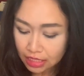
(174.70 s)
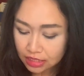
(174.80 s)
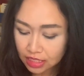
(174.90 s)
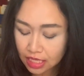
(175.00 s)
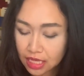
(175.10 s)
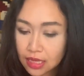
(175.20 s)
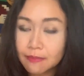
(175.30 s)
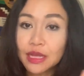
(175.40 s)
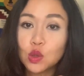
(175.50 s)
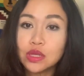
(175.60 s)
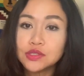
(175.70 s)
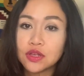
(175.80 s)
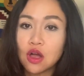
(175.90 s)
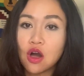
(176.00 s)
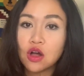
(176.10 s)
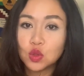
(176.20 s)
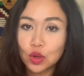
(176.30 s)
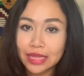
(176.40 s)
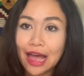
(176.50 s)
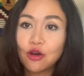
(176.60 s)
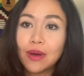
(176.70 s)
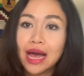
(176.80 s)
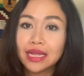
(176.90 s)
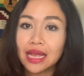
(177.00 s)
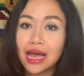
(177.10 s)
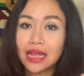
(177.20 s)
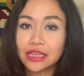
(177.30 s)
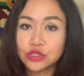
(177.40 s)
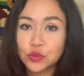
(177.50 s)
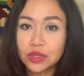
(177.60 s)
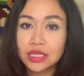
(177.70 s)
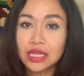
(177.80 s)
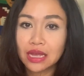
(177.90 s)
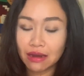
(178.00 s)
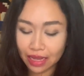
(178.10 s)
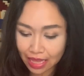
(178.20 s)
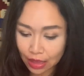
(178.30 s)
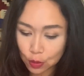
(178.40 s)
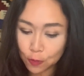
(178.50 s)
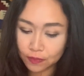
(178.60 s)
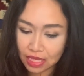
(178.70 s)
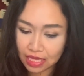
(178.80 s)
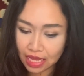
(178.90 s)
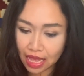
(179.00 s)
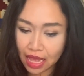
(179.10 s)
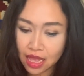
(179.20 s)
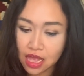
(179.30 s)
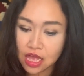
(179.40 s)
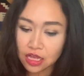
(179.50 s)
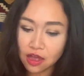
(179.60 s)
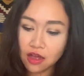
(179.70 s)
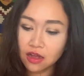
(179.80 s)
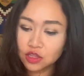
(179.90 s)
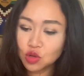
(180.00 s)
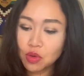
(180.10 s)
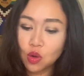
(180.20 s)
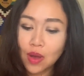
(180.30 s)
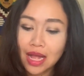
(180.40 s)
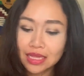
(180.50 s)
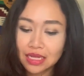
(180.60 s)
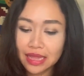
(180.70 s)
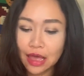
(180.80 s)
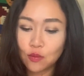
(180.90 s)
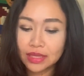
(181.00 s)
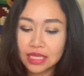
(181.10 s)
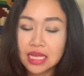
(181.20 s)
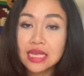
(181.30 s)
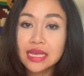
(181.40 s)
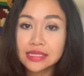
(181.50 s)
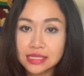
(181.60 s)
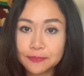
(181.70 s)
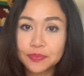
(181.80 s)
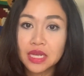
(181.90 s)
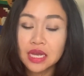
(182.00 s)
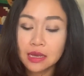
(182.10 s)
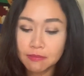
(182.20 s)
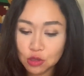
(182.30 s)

ทีนี้มาดูในส่วนของดวงดาวบ้างนะคะในช่วงเดือนกรกฎาคมนี้นะคะก็ต้องบอกว่าตั้งแต่วันที่20